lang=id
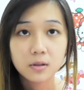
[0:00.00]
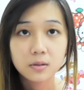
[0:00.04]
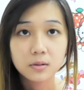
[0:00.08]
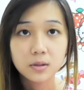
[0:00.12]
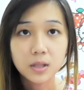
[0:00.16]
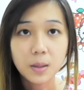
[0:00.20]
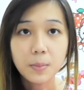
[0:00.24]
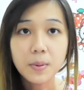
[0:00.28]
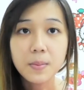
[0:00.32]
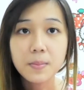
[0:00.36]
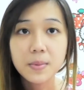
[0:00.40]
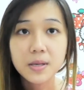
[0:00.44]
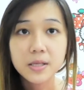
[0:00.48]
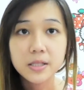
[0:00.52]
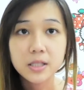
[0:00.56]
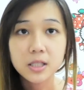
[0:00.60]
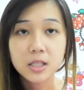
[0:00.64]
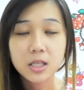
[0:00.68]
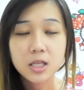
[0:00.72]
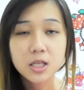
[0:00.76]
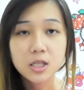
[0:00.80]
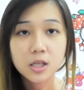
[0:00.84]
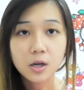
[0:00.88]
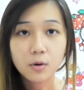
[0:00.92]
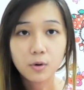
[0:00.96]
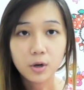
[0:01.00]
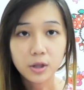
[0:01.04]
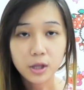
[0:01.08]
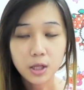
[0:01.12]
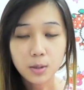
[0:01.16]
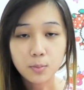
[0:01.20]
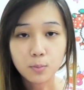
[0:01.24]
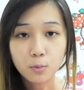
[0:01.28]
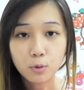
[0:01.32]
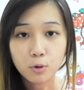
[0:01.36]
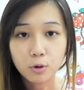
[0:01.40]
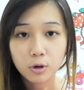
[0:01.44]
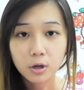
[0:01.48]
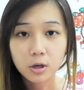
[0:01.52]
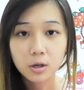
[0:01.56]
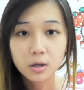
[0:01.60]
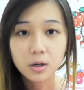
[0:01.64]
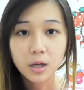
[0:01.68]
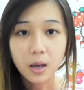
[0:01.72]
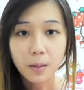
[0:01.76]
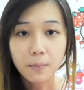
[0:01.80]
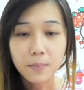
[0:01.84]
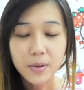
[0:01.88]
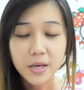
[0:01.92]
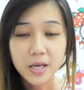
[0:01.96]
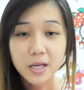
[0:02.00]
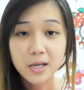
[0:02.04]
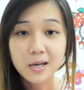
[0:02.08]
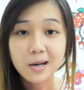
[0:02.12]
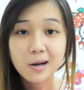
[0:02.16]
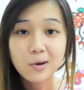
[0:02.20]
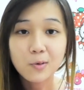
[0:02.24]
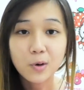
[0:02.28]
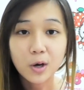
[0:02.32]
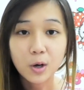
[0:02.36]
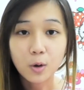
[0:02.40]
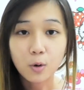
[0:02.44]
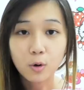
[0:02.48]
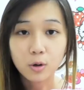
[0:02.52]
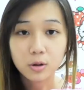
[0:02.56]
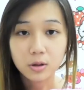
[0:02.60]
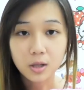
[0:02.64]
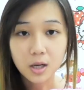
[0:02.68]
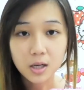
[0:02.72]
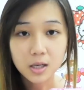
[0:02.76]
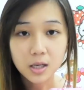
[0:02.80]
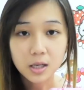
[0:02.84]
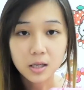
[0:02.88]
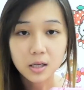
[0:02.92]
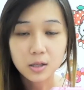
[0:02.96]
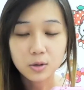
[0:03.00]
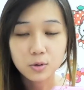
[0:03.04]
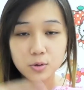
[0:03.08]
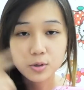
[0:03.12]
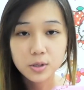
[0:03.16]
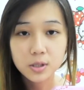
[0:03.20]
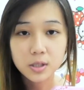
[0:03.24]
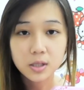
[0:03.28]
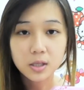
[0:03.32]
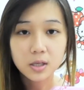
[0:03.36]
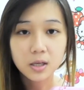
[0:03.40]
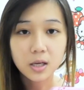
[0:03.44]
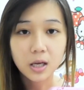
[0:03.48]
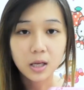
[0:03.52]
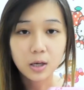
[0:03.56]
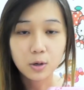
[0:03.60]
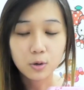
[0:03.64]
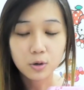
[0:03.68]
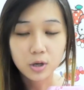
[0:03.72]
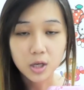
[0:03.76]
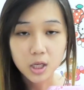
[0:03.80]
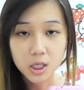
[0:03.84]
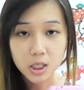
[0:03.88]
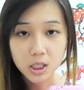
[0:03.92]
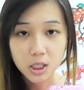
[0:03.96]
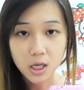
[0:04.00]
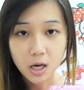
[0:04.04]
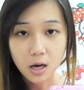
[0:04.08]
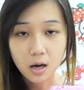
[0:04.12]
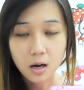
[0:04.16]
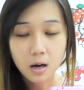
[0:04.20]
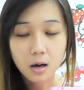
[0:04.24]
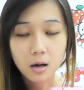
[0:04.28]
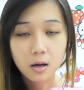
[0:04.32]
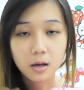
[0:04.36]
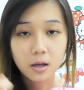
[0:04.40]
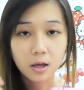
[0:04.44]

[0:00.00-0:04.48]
tapi masih di Jawa Timur, campingnya di luar kota dan itu se-Indonesia